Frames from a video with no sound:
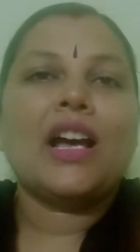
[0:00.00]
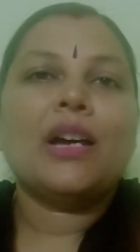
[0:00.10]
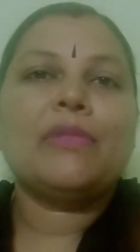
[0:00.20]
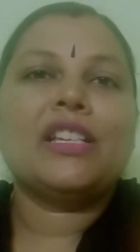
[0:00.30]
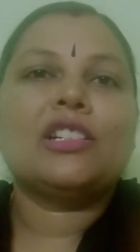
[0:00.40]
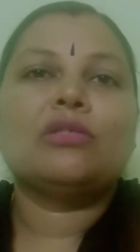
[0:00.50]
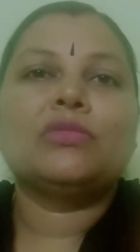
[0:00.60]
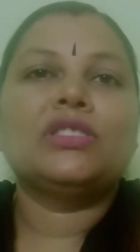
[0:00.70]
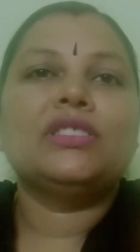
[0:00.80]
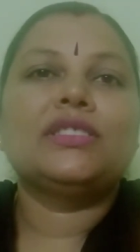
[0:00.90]
அப்படி
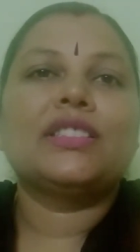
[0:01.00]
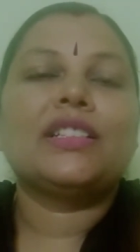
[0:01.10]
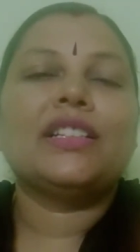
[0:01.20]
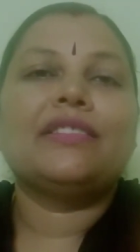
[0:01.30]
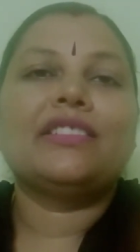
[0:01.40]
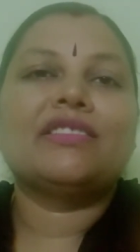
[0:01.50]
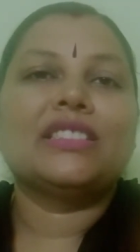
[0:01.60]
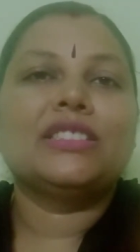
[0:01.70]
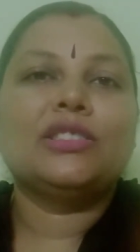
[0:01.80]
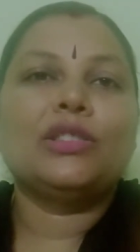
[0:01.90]
இருக்கும்போது சரி இவருக்கு
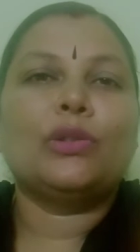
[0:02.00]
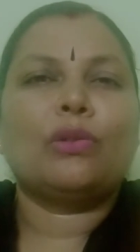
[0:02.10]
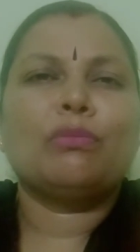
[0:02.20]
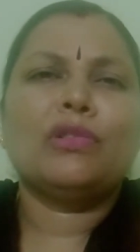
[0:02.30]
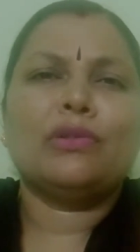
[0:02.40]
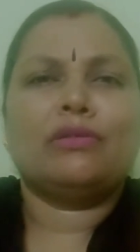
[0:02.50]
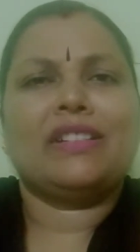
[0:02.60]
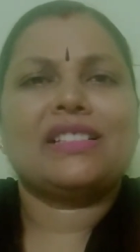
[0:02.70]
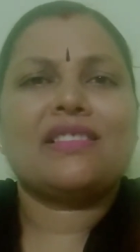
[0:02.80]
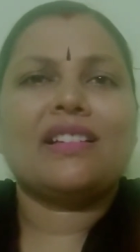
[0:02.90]
வந்து ரொம்ப ஒரு
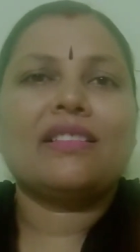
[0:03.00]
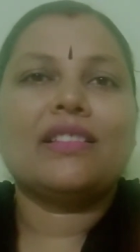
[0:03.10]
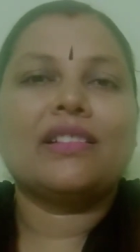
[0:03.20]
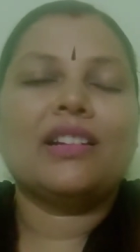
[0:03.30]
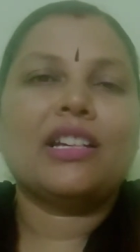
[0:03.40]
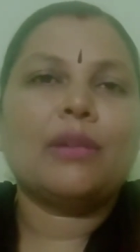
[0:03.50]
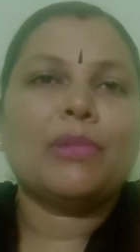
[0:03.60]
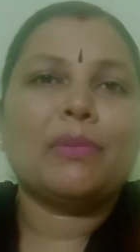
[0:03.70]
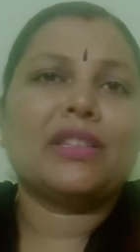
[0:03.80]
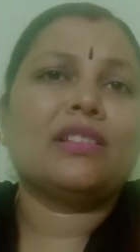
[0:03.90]
வெக்ஸாக இருந்ததுங்களாம்
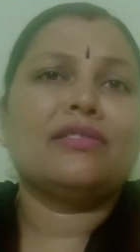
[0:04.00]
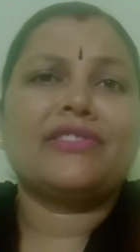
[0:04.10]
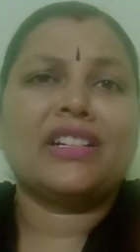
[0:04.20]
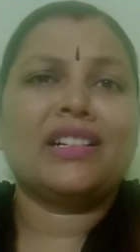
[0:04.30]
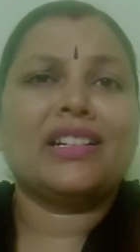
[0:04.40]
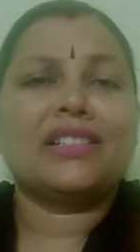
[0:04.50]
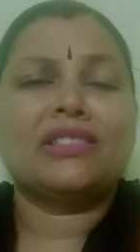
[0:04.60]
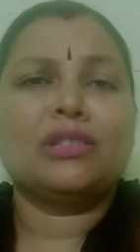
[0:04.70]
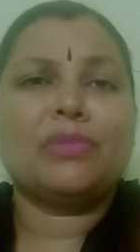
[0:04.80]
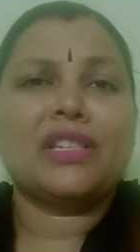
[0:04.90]
எப்போ பார்த்தாலும் ஃப்ரெண்டுக்கிட்ட
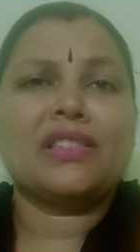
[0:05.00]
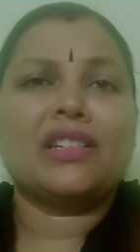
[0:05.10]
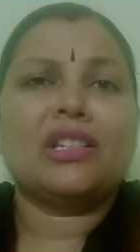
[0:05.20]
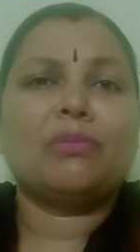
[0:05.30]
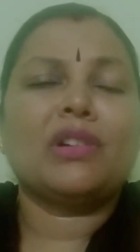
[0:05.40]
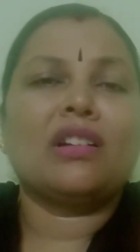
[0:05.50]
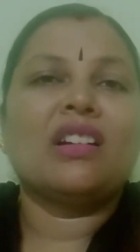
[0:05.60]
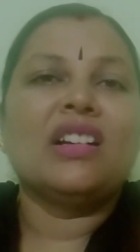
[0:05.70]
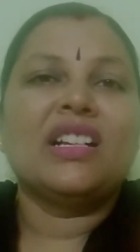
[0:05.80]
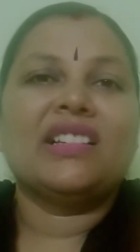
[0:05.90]
வந்து பேசிகிட்டே இருப்பாராம்
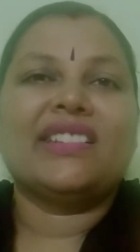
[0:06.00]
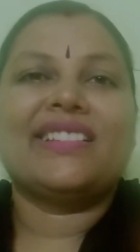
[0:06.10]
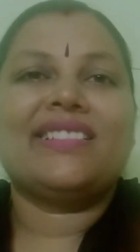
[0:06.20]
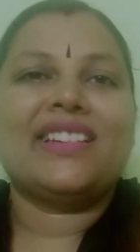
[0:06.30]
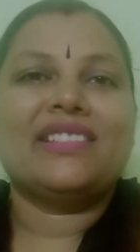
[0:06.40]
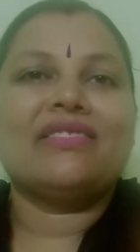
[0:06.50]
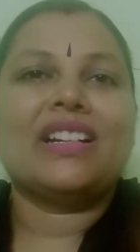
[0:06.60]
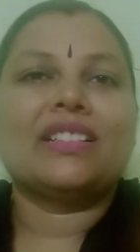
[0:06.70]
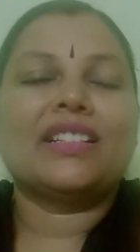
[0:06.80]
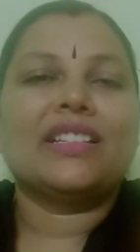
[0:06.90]
என்னடா இது
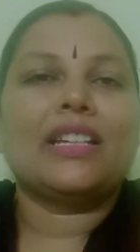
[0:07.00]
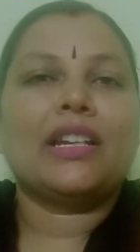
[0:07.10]
வாழ்க்கை